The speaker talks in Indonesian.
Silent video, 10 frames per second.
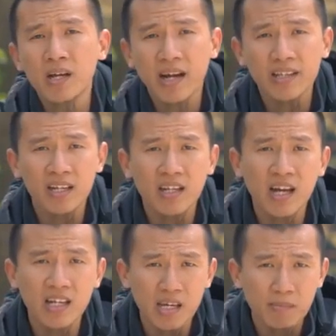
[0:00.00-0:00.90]
berkaitan
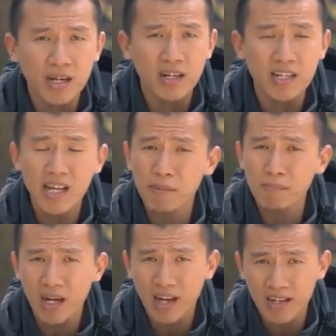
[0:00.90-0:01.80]
dengan keimanan
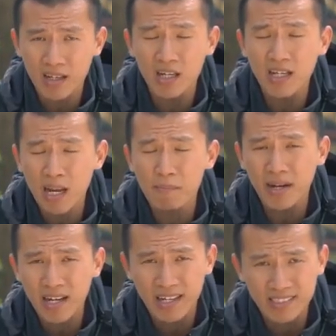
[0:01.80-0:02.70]
dalam perkara eh, dalam
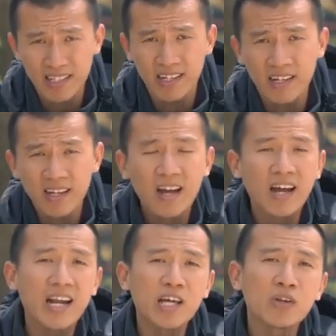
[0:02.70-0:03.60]
pandangan saya.
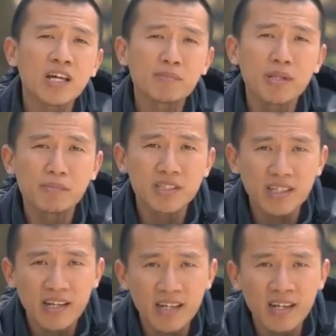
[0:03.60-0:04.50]
Karena itulah teman-teman
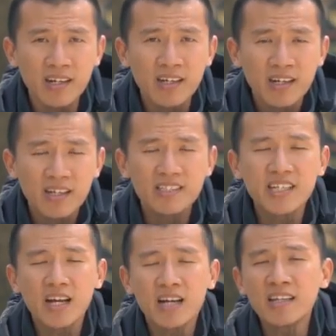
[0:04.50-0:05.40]
sekalian eh,
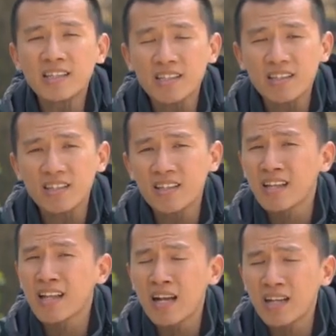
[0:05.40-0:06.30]
di, di
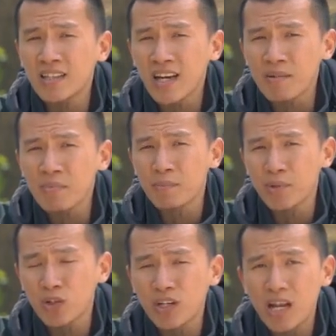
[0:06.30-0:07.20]
ditanamkan
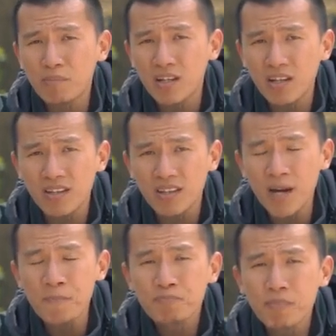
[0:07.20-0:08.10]
betul dalam diri
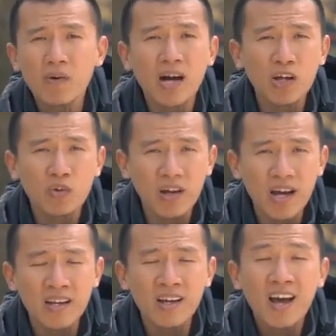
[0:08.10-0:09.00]
kita bahwa
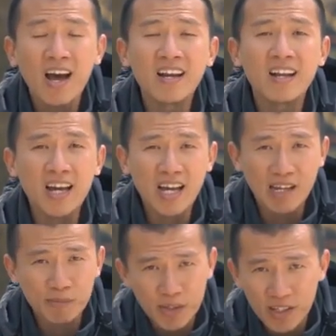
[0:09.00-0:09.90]
Al-Quran adalah
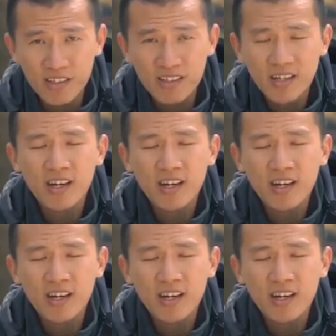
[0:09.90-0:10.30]
kalam Allah.